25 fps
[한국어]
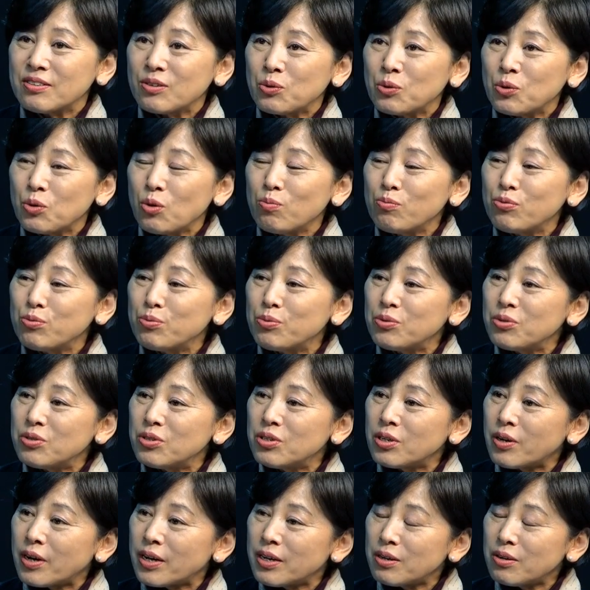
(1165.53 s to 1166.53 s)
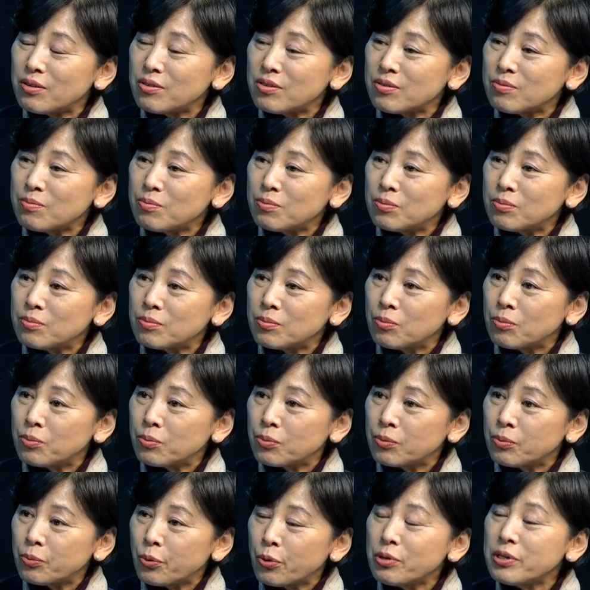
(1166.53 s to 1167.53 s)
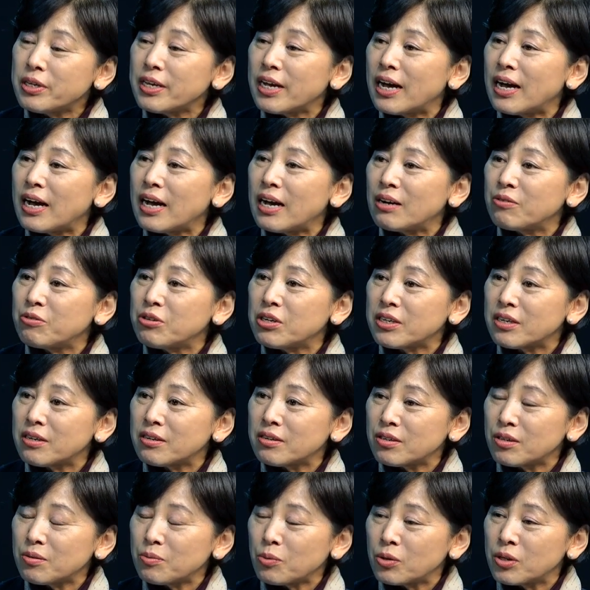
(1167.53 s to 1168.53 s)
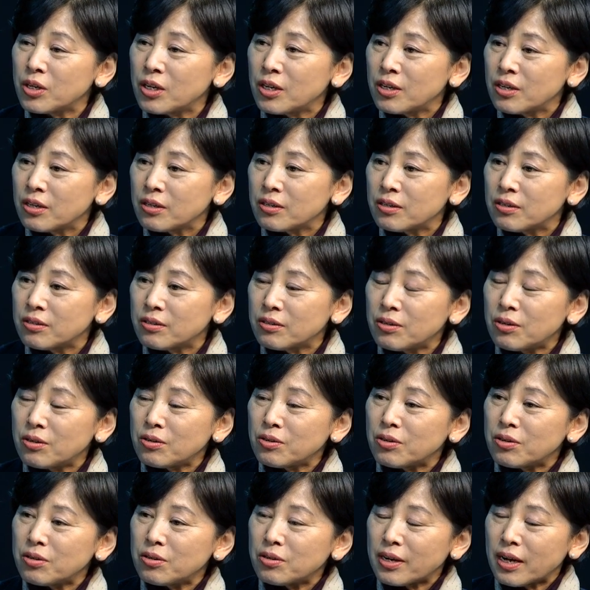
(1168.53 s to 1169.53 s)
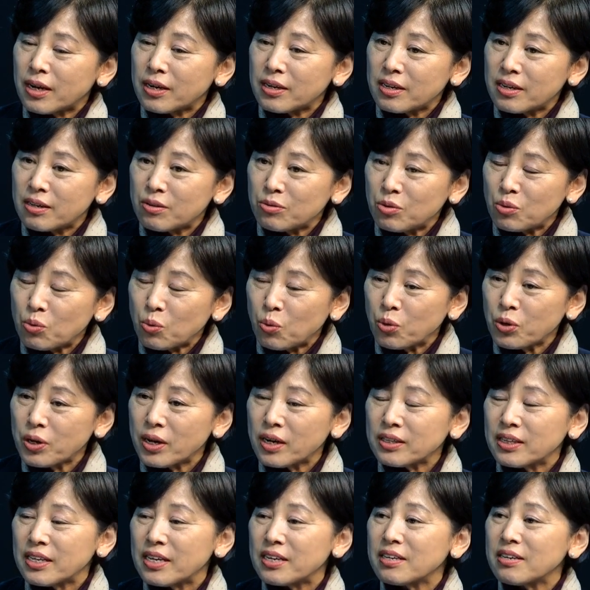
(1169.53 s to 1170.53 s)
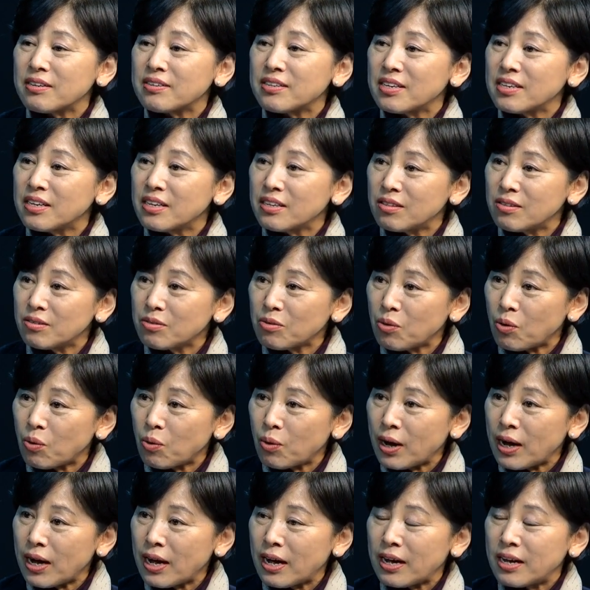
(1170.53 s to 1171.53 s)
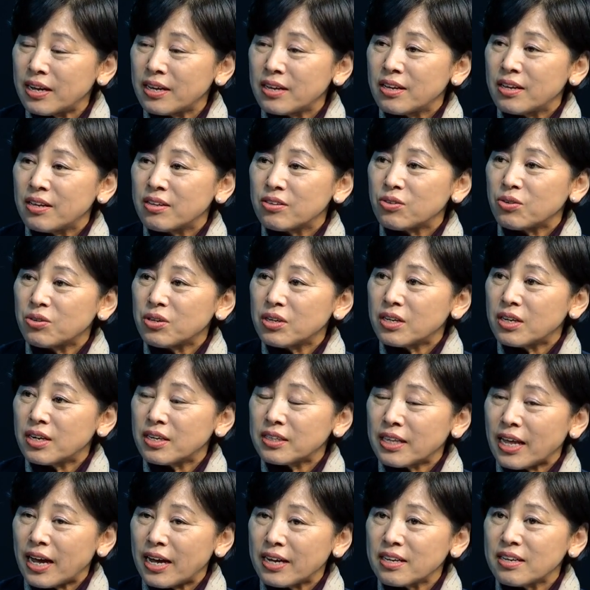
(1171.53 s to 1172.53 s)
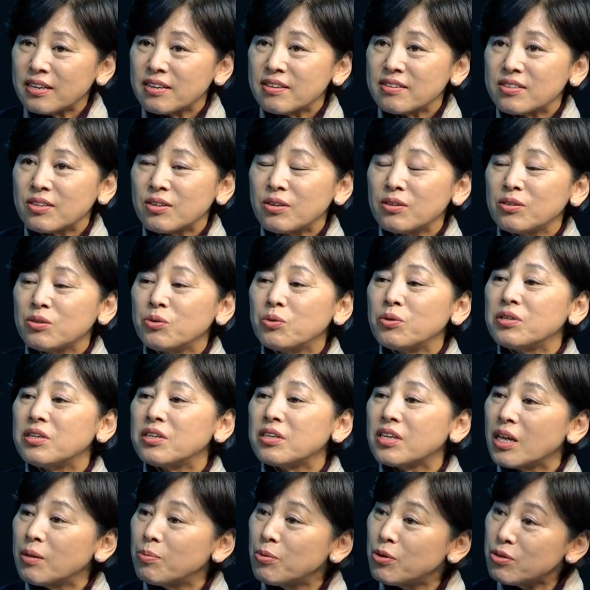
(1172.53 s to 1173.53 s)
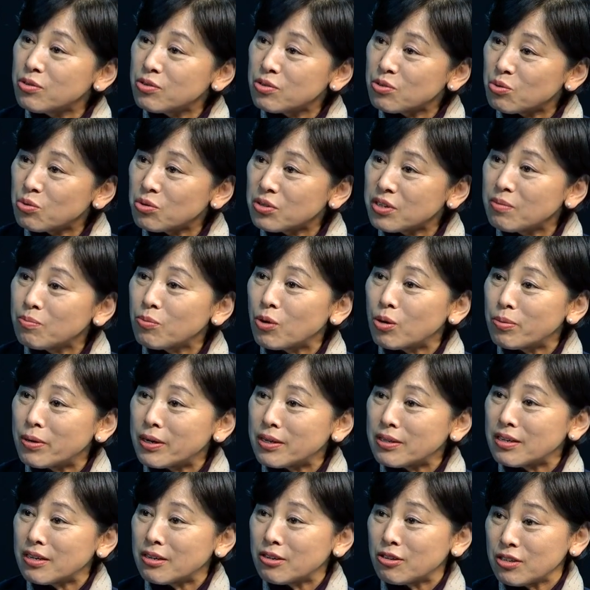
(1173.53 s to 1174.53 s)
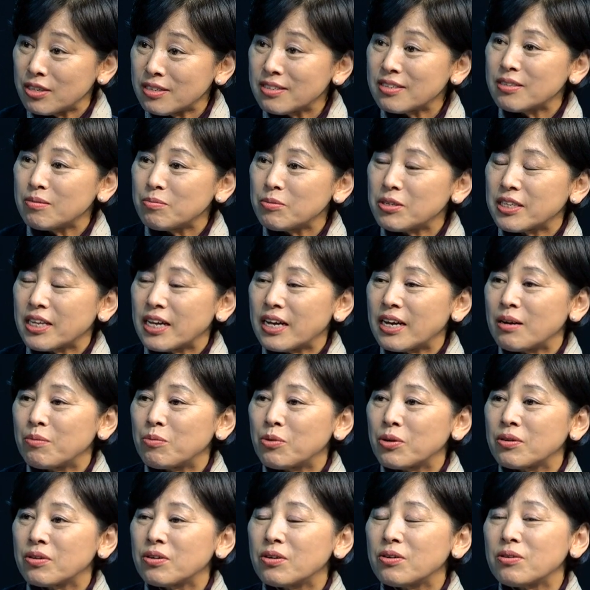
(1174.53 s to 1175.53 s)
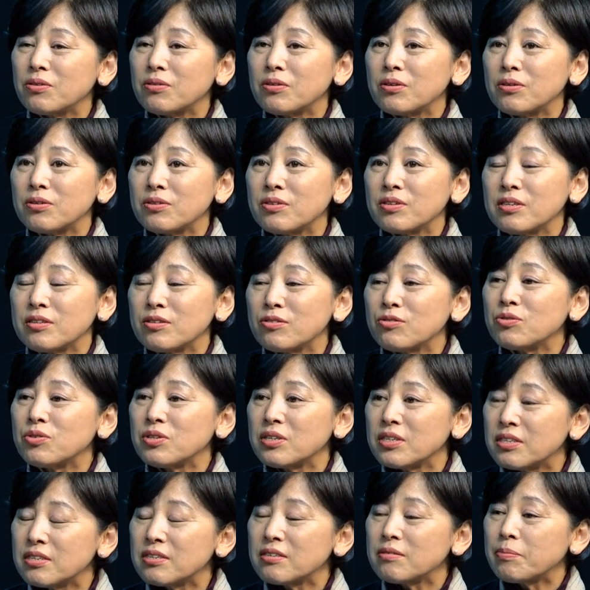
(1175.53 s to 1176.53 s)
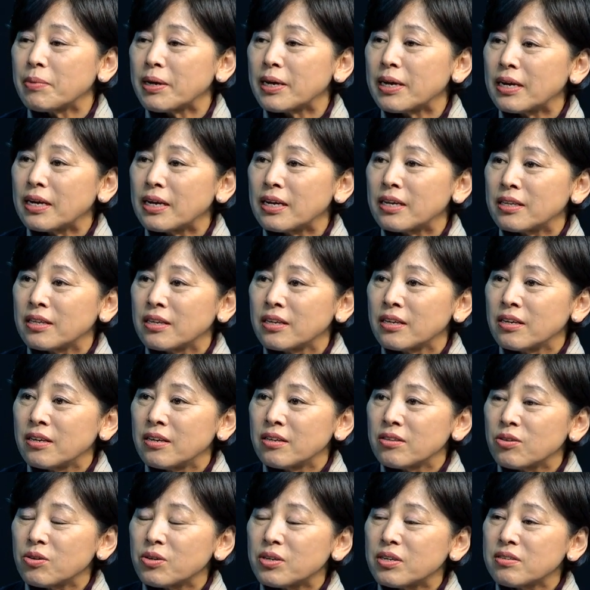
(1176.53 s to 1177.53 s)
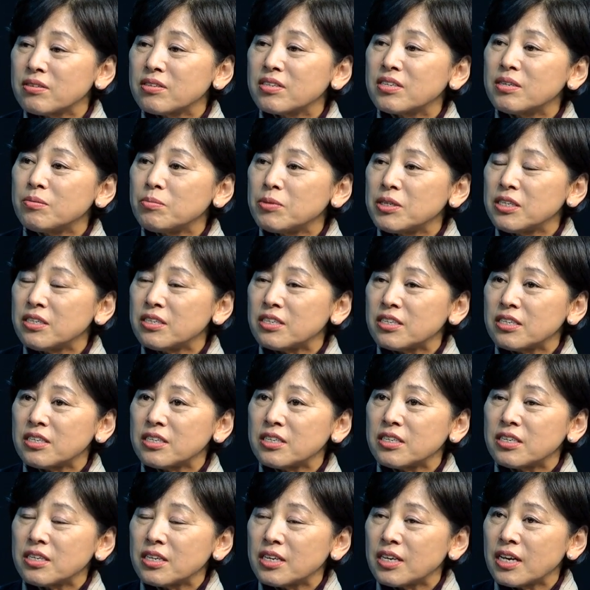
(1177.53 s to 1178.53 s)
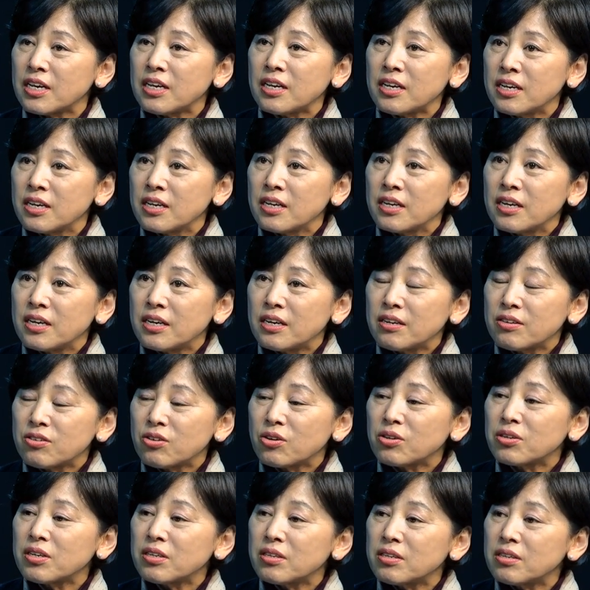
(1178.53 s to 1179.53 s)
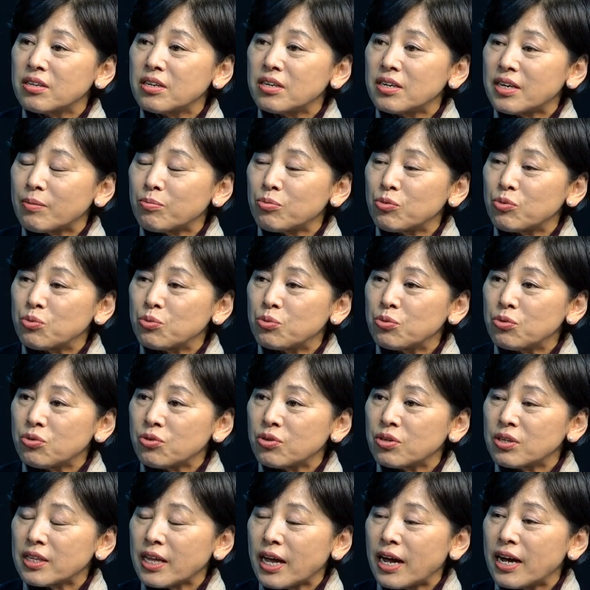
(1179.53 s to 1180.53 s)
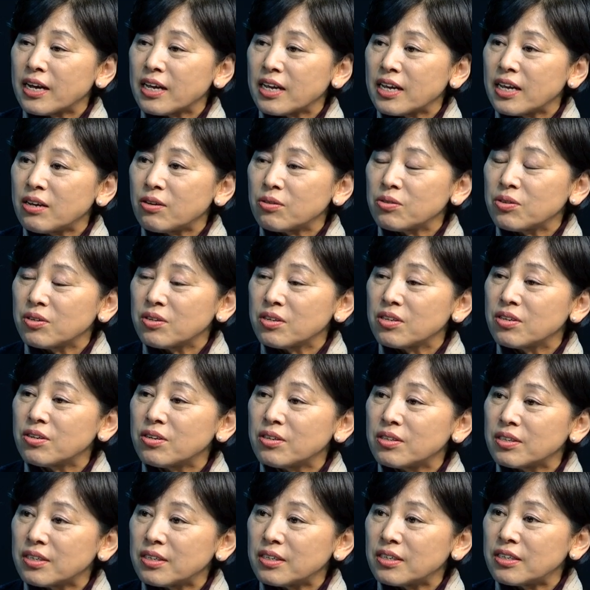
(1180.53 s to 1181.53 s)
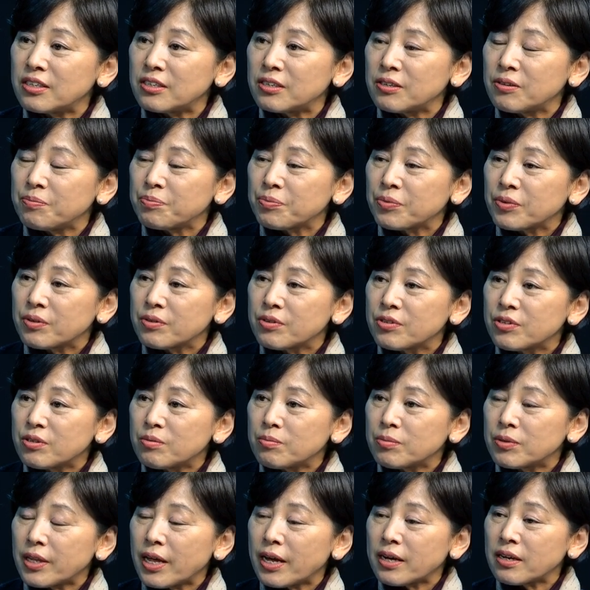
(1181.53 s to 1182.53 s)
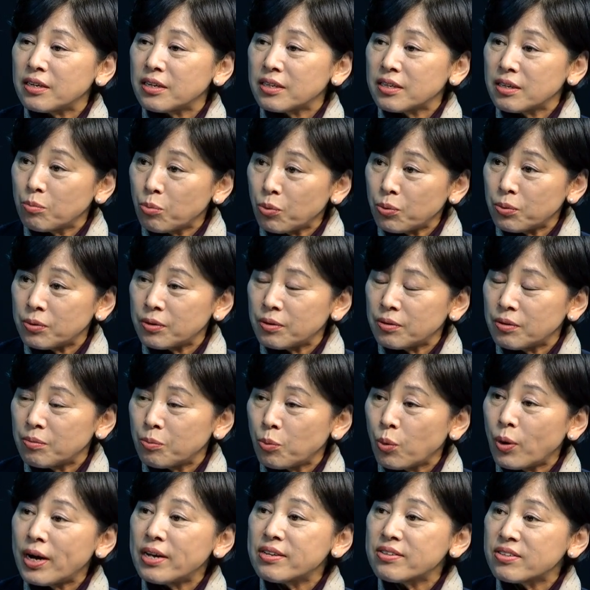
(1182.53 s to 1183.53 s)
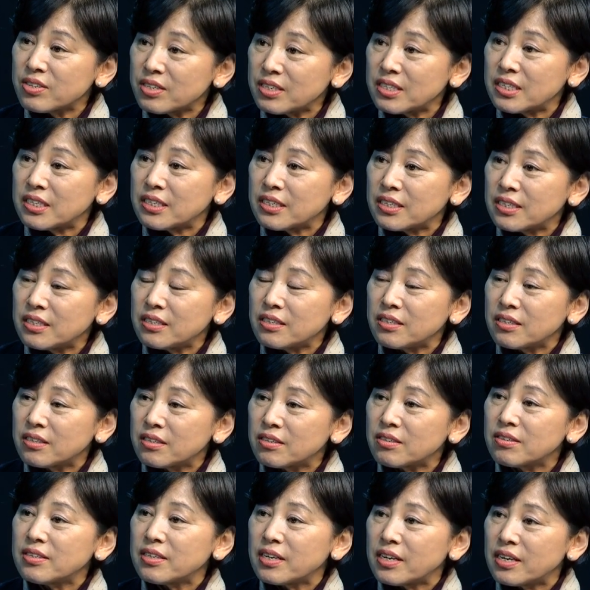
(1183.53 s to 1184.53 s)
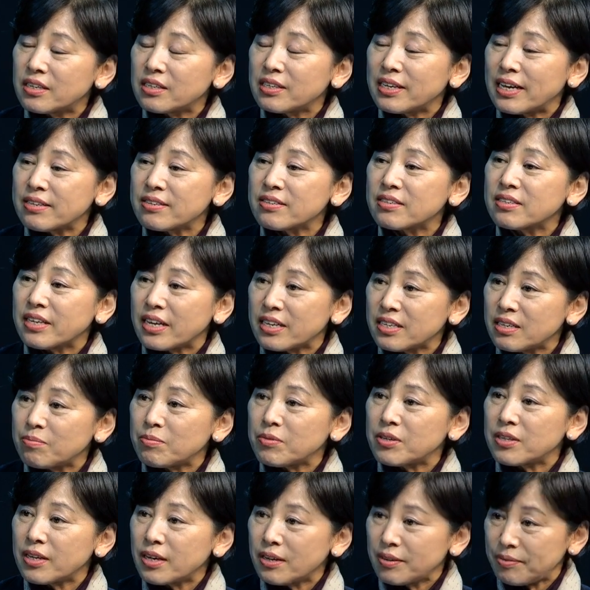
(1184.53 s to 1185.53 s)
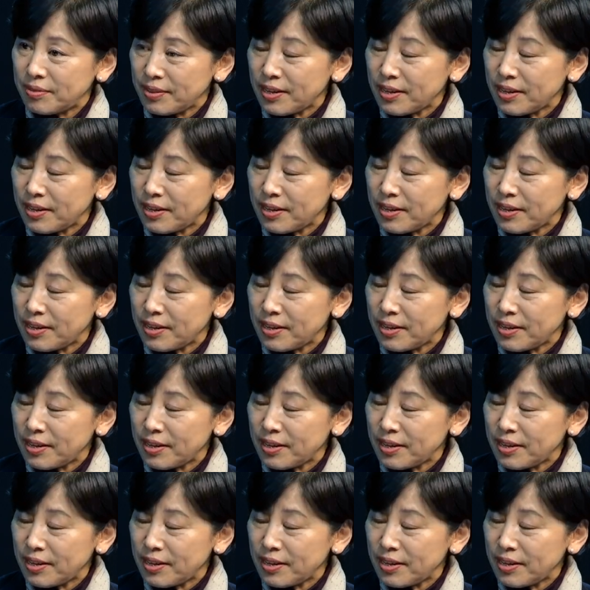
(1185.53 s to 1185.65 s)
그래서 그런 부분들이 과연 지금 뭐냐 우리가 그런 그런 거를 각각 어떤 공약 단계에서 얘기했던 거와 저희가 당에서 의원들 개별적으로 낸 법안이 있습니다. 뭐 그런 것은 있을 수 있지만 저희가 지금 이 시기에 전개특위를 앞두고 저희 당의 어떤 의견을 지금 딱그렇게 어, 모아져 있는 모르 그런 상황은 아직은 아닙니다. 아직은